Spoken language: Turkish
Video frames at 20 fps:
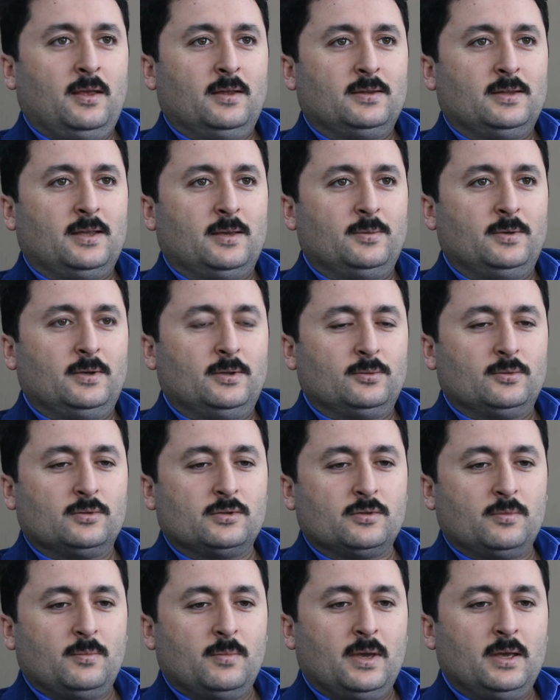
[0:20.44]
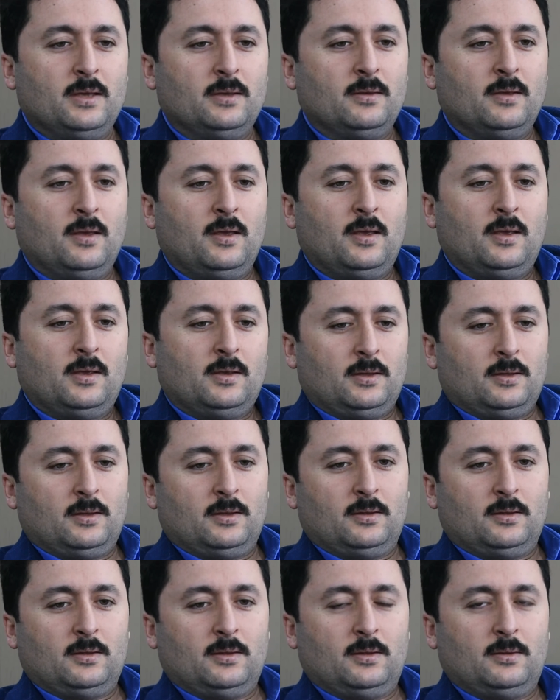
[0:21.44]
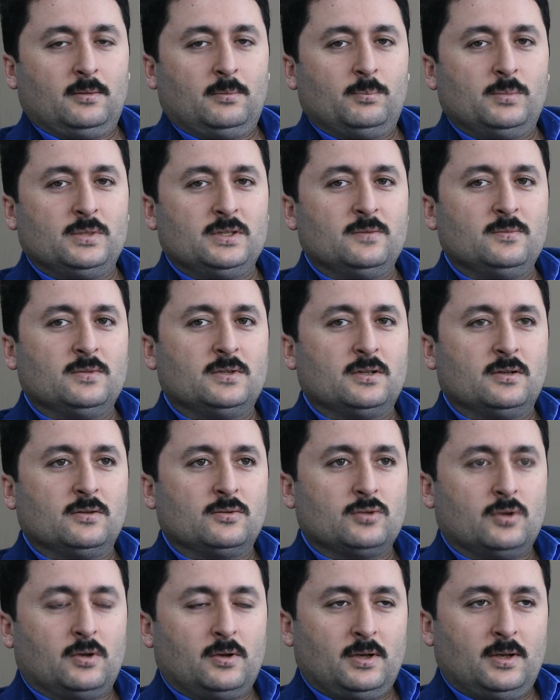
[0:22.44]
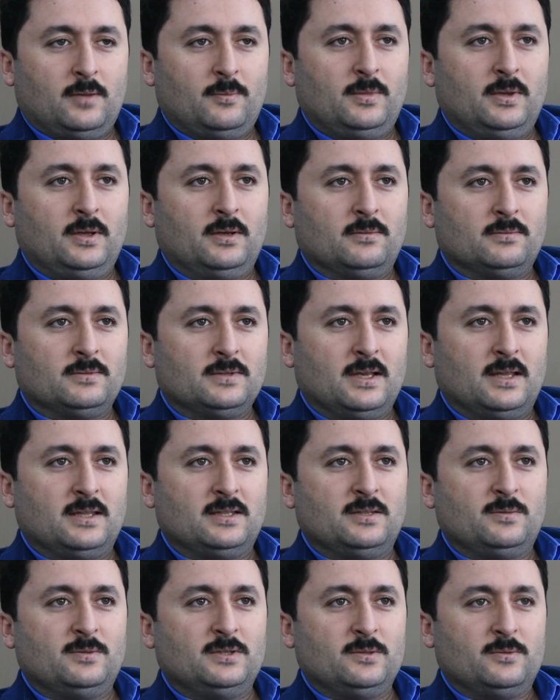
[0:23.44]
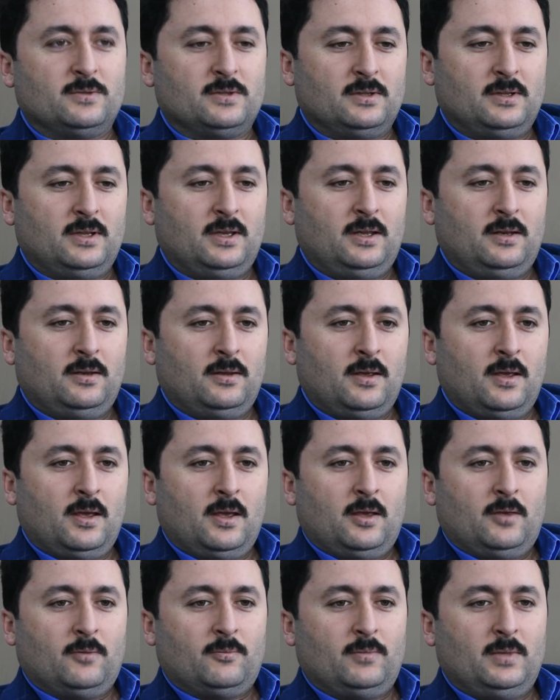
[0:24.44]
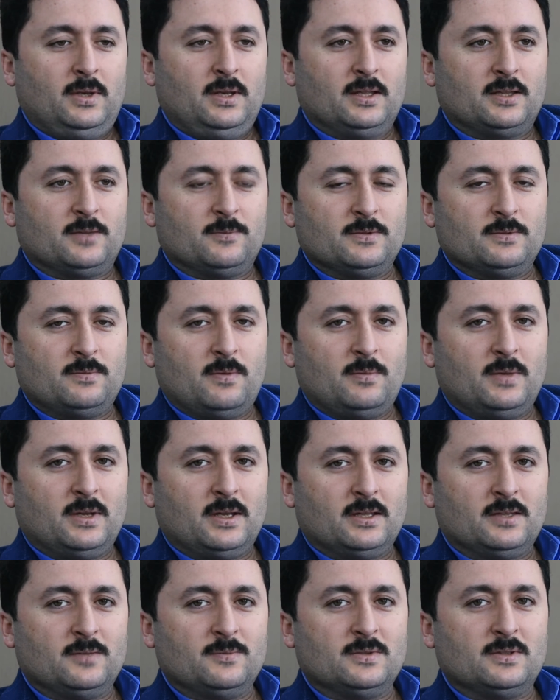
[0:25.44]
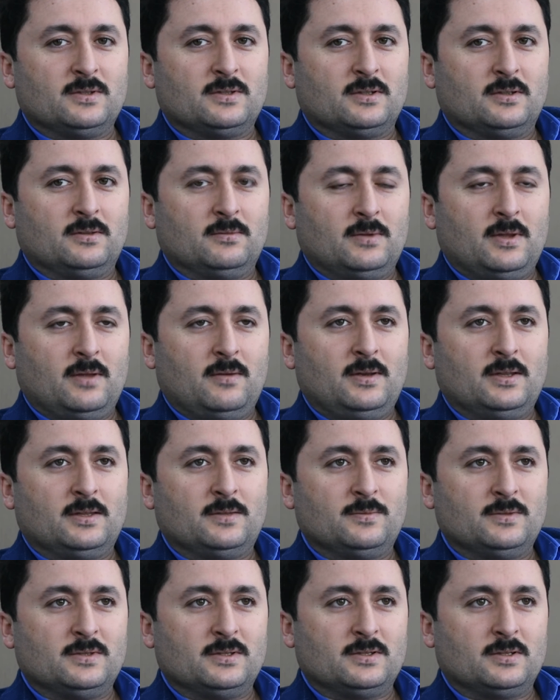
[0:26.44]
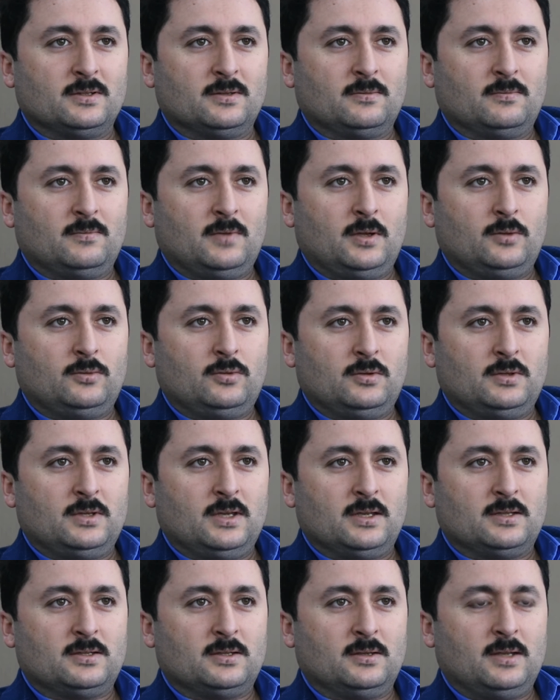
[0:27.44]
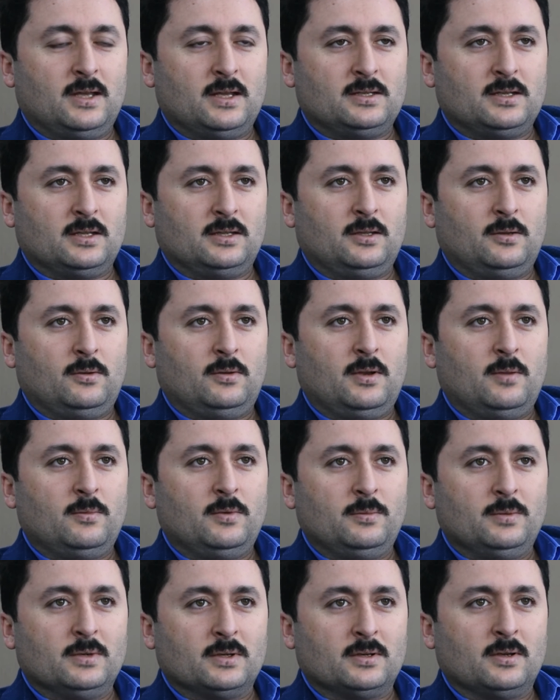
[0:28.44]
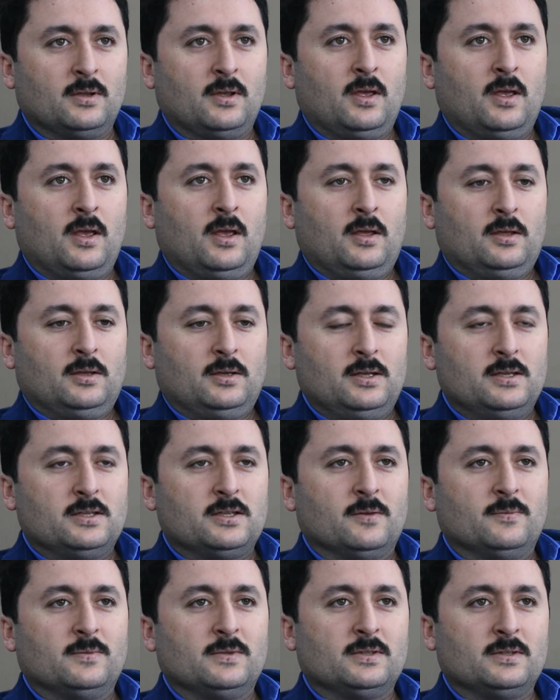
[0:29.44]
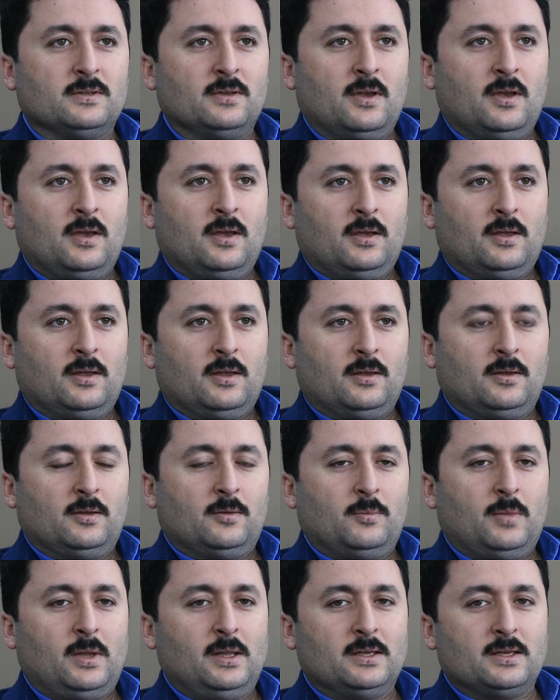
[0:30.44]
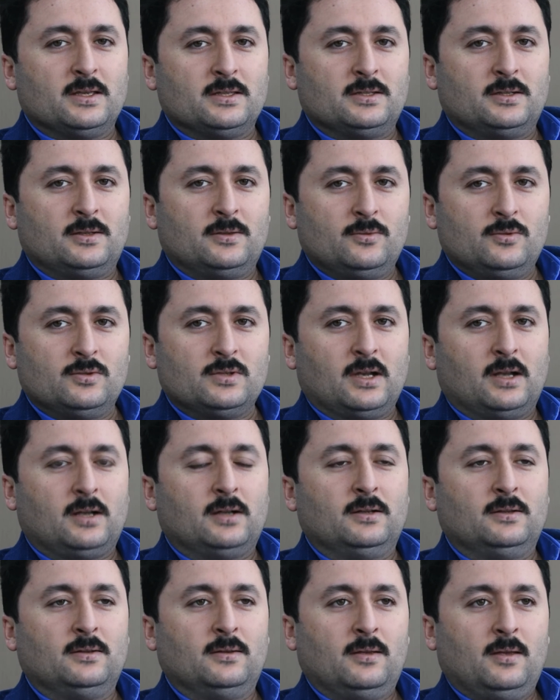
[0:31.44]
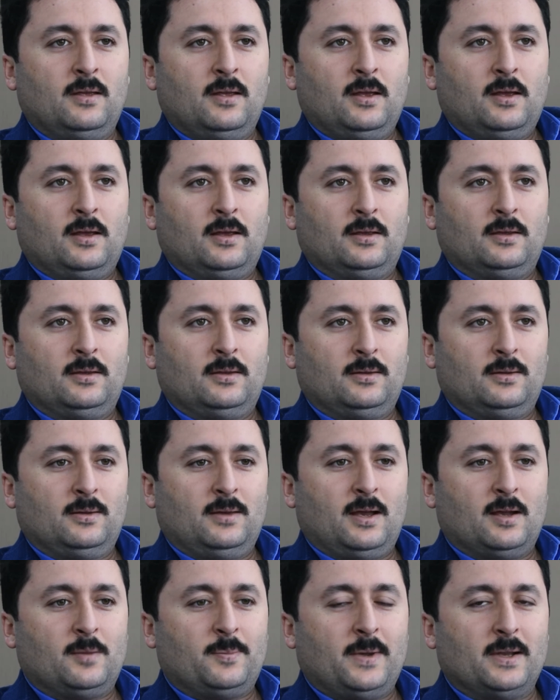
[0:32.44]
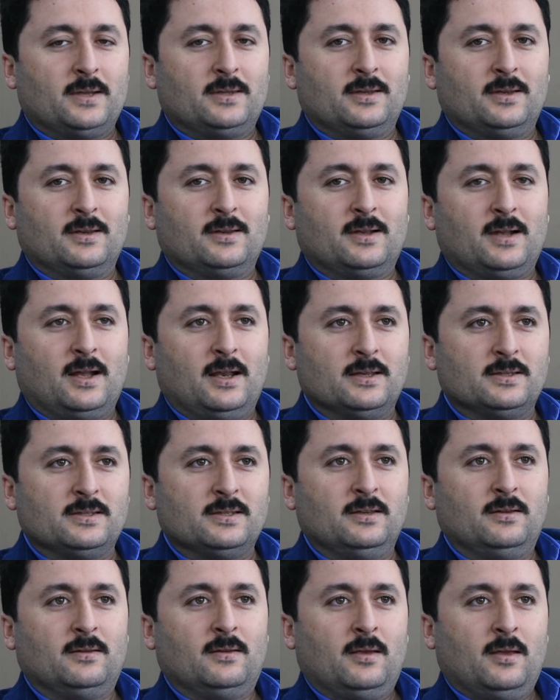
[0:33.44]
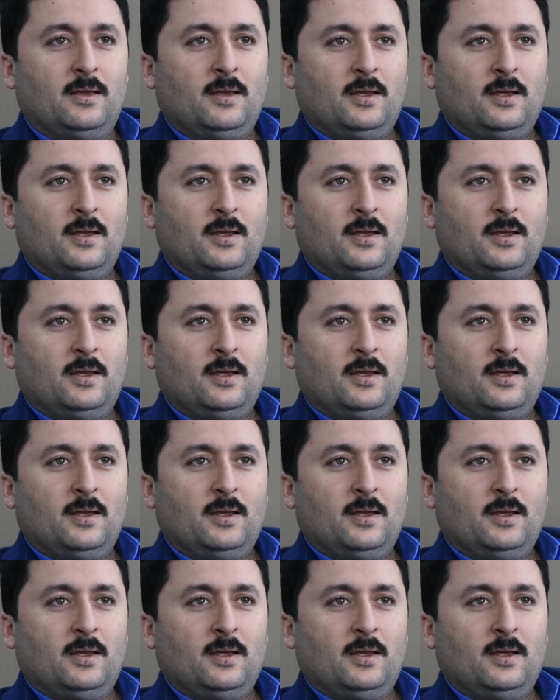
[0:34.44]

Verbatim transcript: Tabii Dursun Bey e, bizim için çok önemli. Sadece bizim için değil, milletimiz, memleketimiz için, devletimiz için ve Türkiye için gerçekten önemli bir ilçemiz. E, Balıkesir'in Yüzak'ı, e, AK Parti'nin kalesi.